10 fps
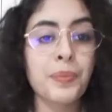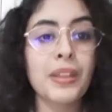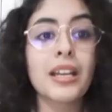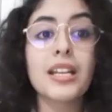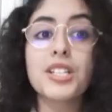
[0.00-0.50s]

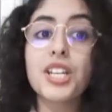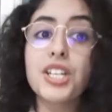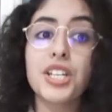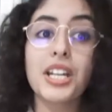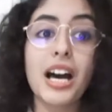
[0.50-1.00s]
جيش
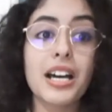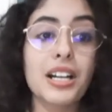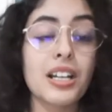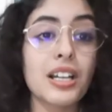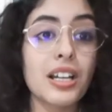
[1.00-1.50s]
نهار
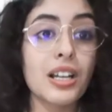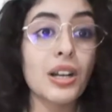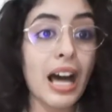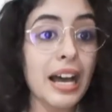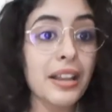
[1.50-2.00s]

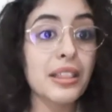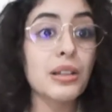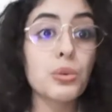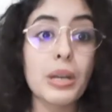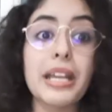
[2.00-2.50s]
العرض
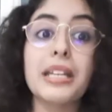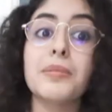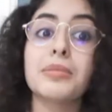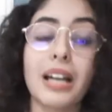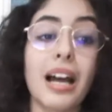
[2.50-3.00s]
الاولاني
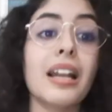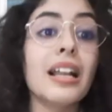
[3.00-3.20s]
نتاع